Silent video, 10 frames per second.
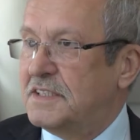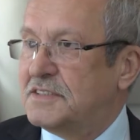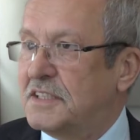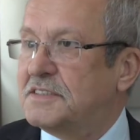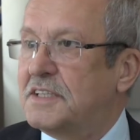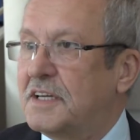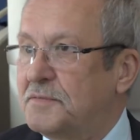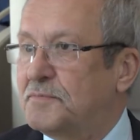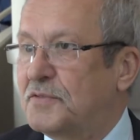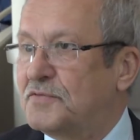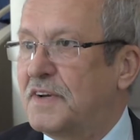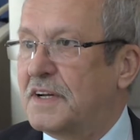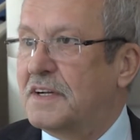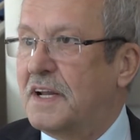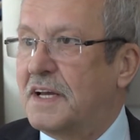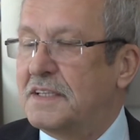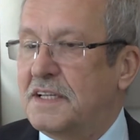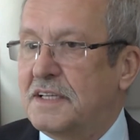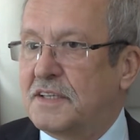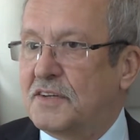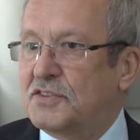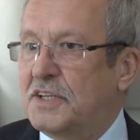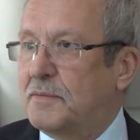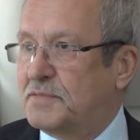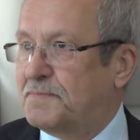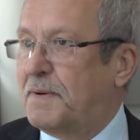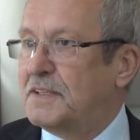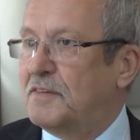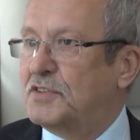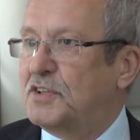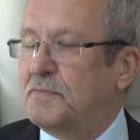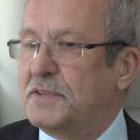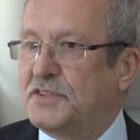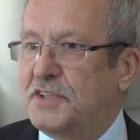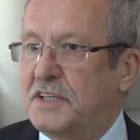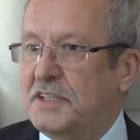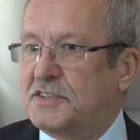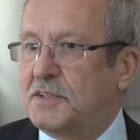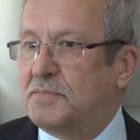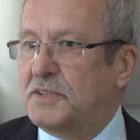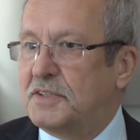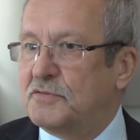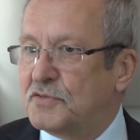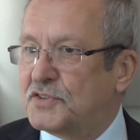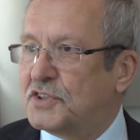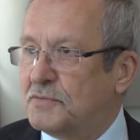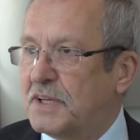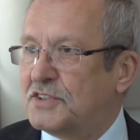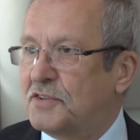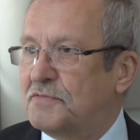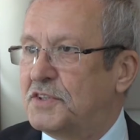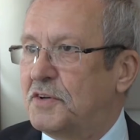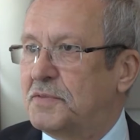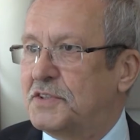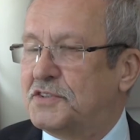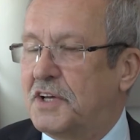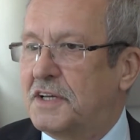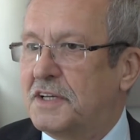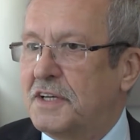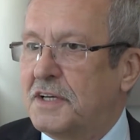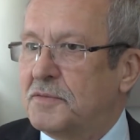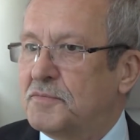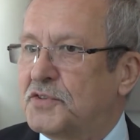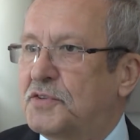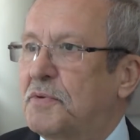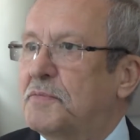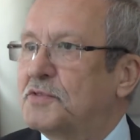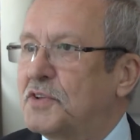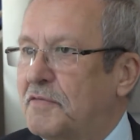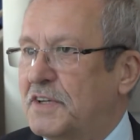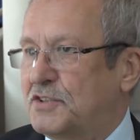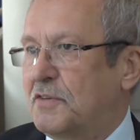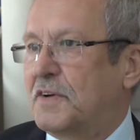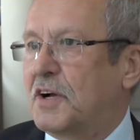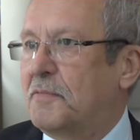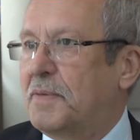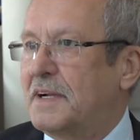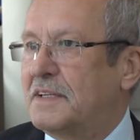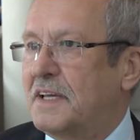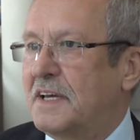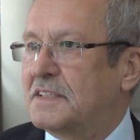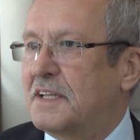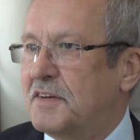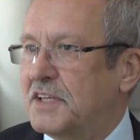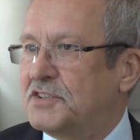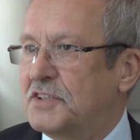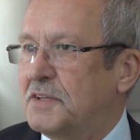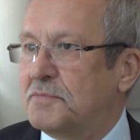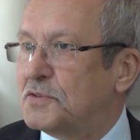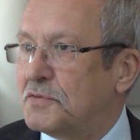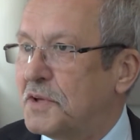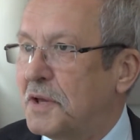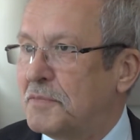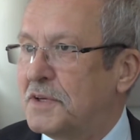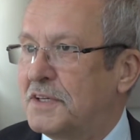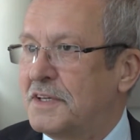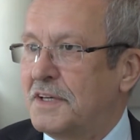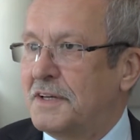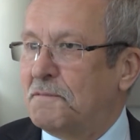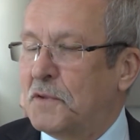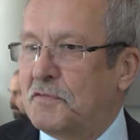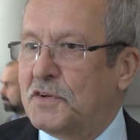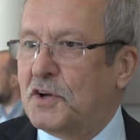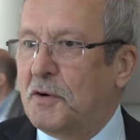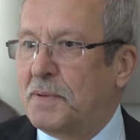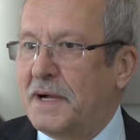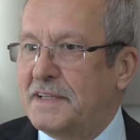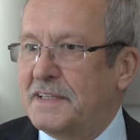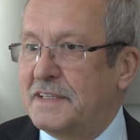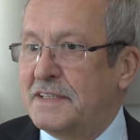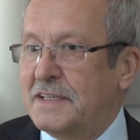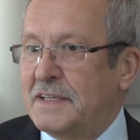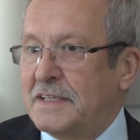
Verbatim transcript: niestety na import węgla, dlatego że nam spada wydobycie. Żeby utrzymać to wydobycie, musimy budować nowe kopalnie. Jak na razie nie budujemy nowych kopalni. E,